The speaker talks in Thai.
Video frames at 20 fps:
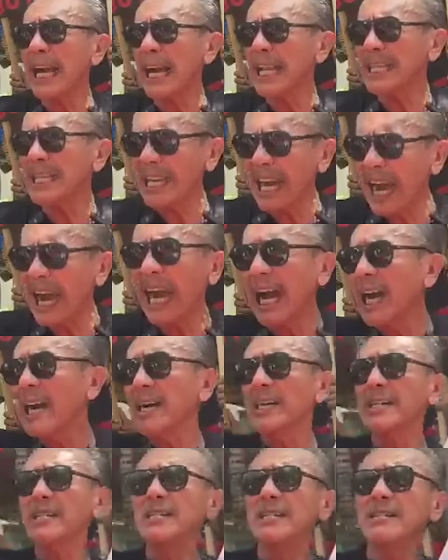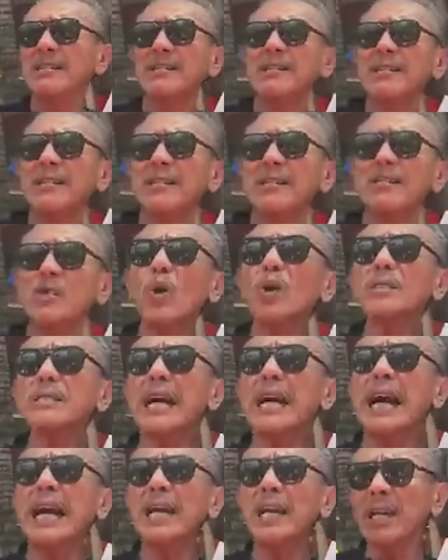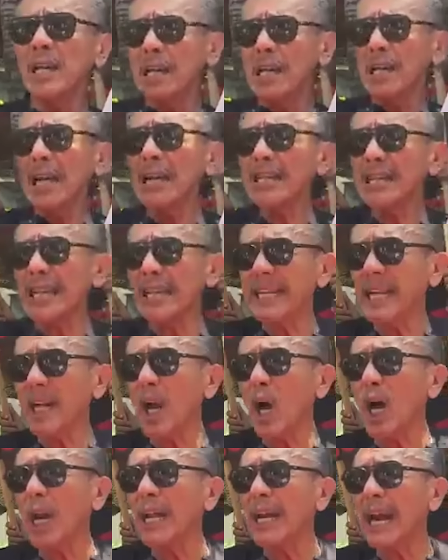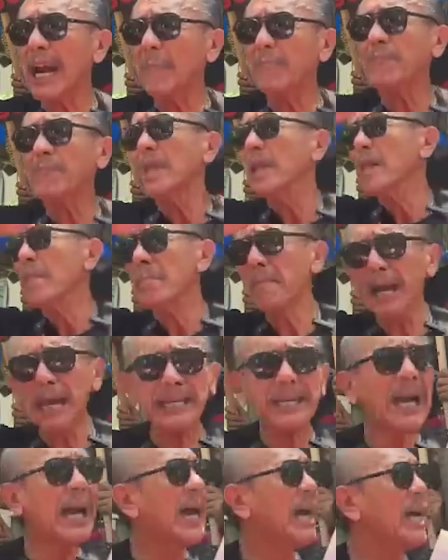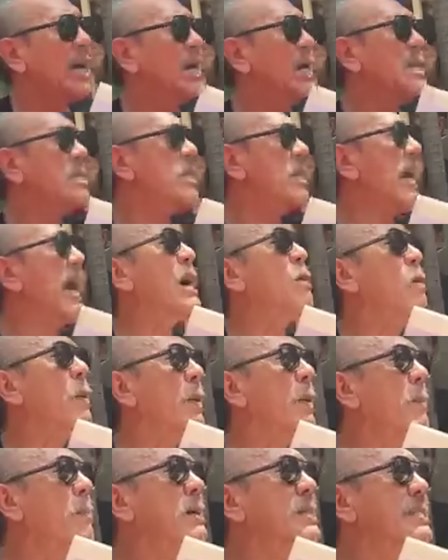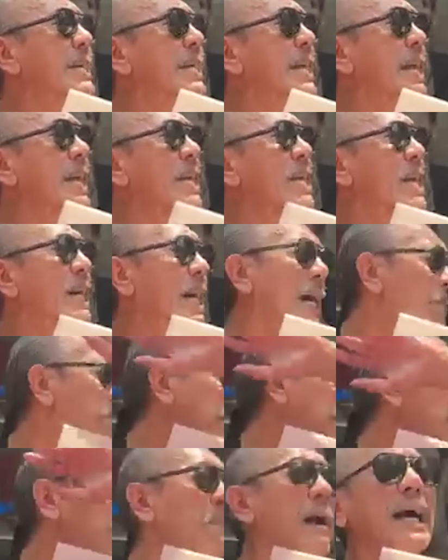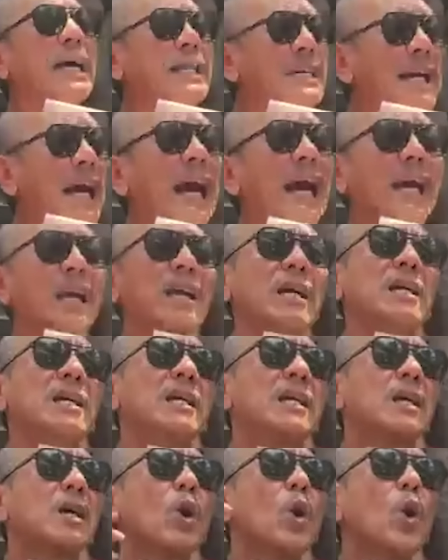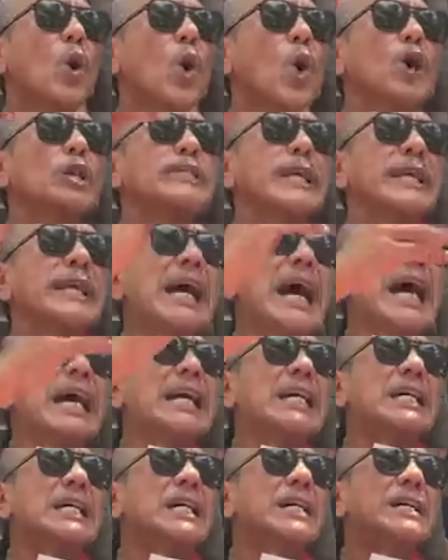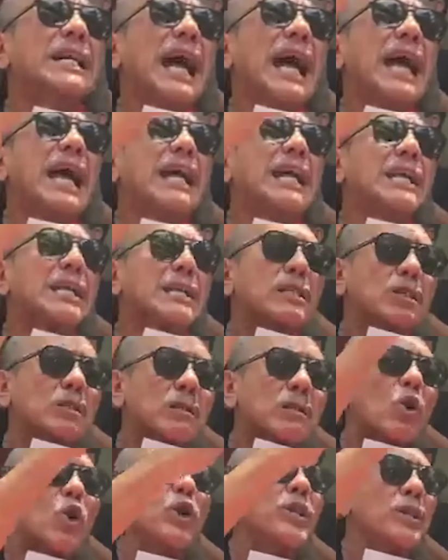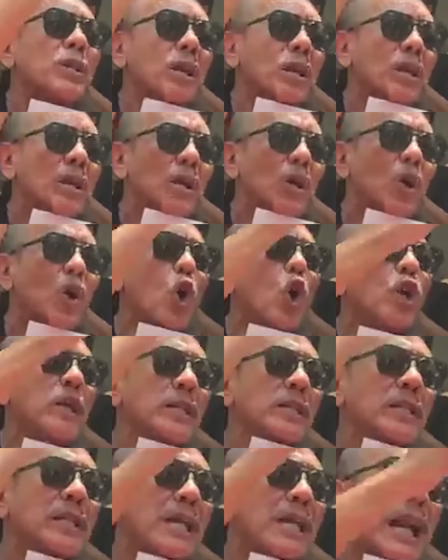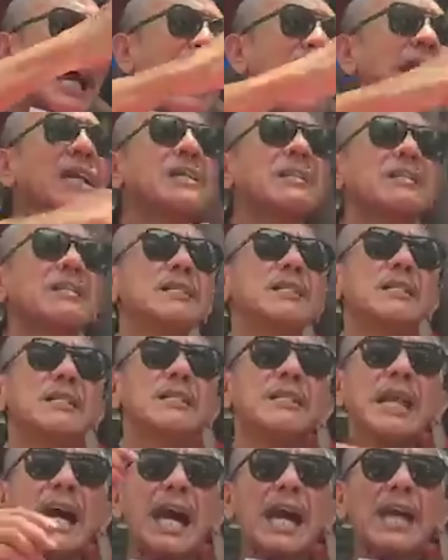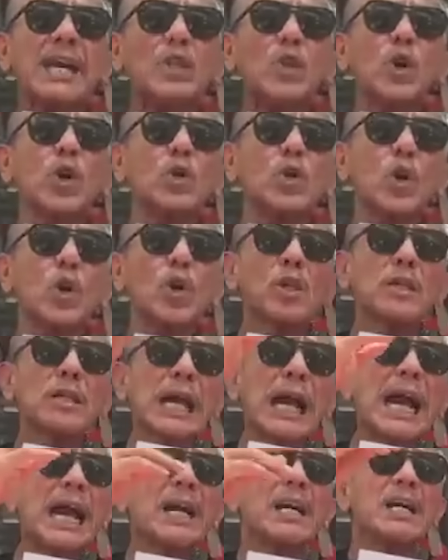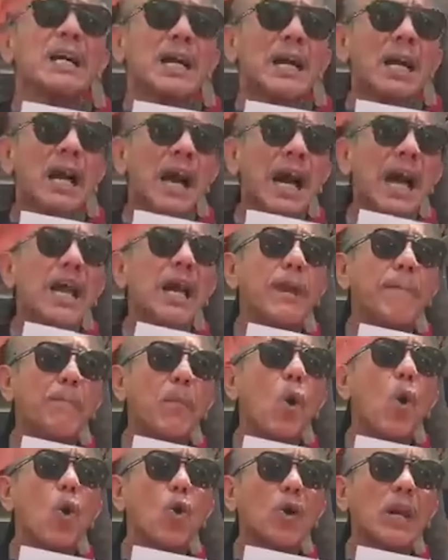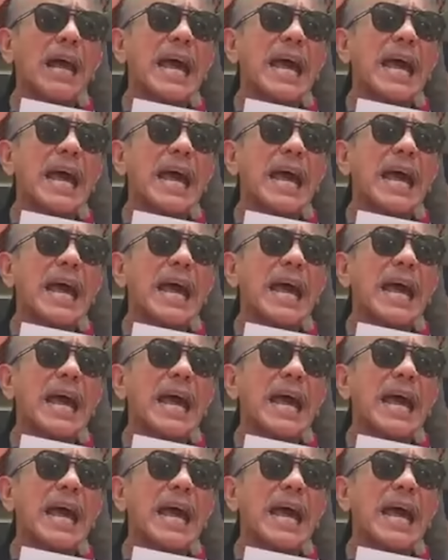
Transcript: จากกัญชา สงสัยเกษตรกรเหรอครับ ไม่ใช่ที่อ้างว่าเป็นพืชเศรษฐกิจเหรอครับ ไม่ใช่คนที่ได้คือนายทุนคนกลาง นายทุนคนกลางใครปลูก